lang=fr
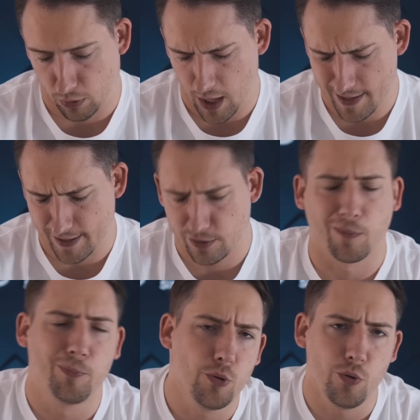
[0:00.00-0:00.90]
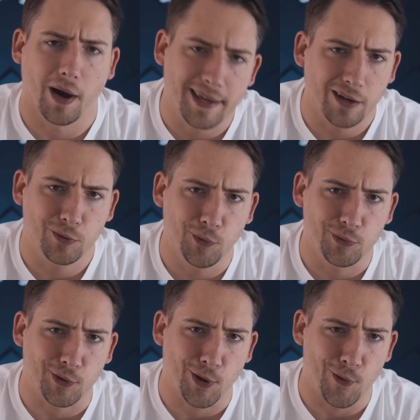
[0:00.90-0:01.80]
bon là, ça sent plus rien
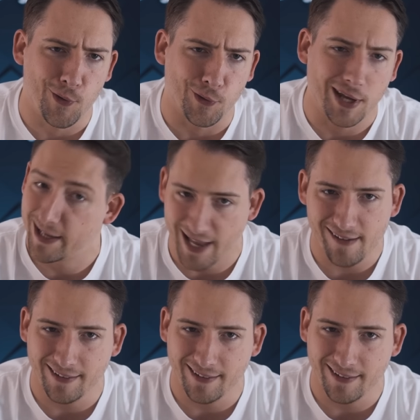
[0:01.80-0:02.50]
d'autre que le caca,